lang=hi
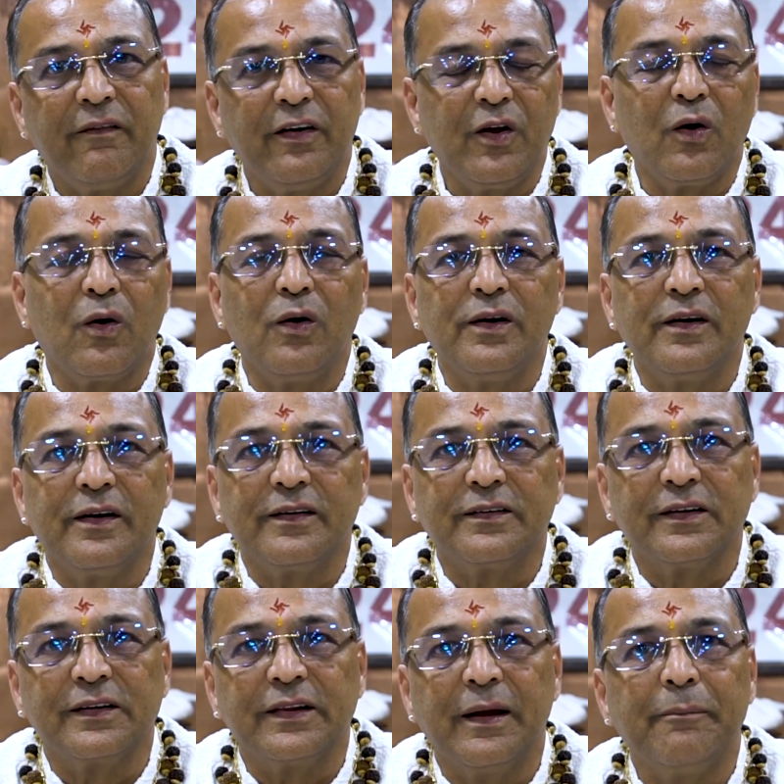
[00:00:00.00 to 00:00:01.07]
वीडियो कॉलिंग कर
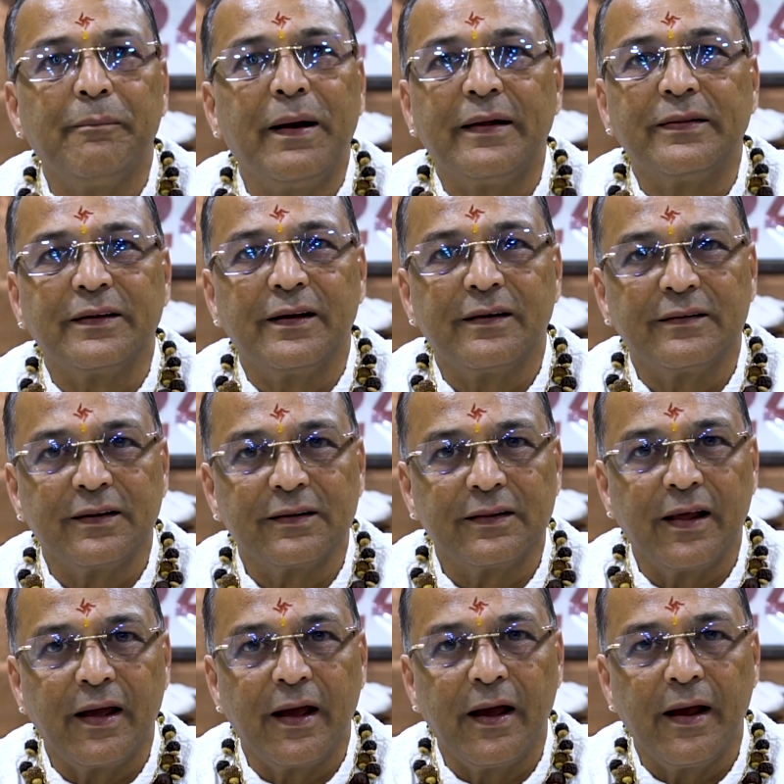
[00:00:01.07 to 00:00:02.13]
सकते हैं बात कर
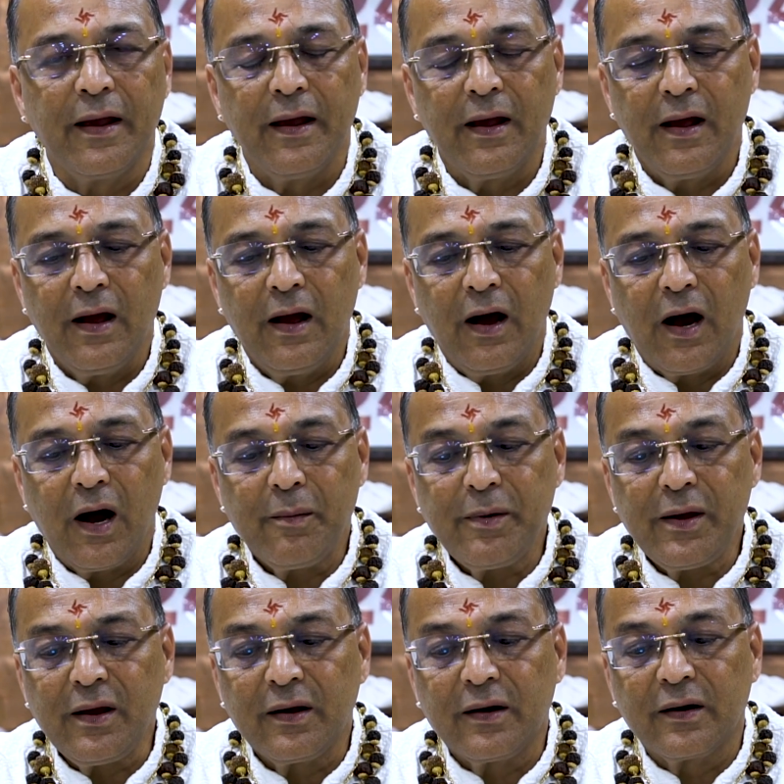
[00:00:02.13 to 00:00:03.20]
सकते हैं अभी